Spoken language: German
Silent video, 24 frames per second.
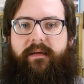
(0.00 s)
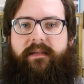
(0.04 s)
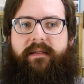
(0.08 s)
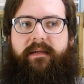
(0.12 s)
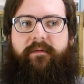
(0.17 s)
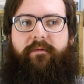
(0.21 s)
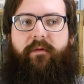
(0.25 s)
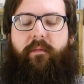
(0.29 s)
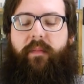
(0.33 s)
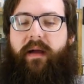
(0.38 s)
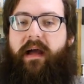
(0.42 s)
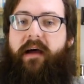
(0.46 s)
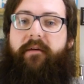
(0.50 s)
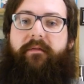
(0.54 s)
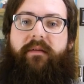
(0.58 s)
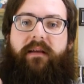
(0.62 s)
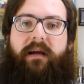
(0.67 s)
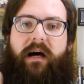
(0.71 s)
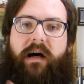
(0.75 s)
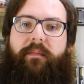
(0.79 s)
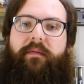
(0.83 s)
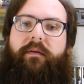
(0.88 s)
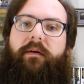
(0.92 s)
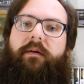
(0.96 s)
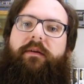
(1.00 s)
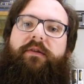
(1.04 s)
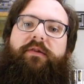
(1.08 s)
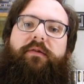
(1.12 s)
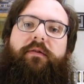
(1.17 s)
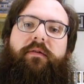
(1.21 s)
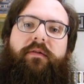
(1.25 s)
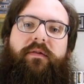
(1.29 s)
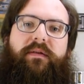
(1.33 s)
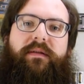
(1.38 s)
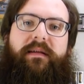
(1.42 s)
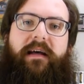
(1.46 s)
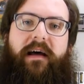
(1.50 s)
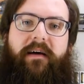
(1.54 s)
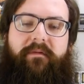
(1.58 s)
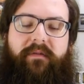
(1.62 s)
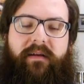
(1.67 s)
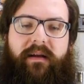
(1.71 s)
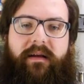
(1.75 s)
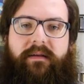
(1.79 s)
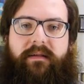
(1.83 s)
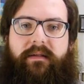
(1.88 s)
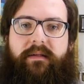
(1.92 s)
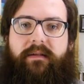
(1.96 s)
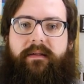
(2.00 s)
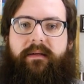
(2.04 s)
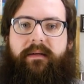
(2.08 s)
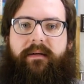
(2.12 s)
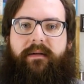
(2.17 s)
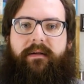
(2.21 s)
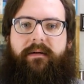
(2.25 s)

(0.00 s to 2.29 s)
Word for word: was ich vom Erwin habe. Äh, schöne Grüße, Erwin, an dich.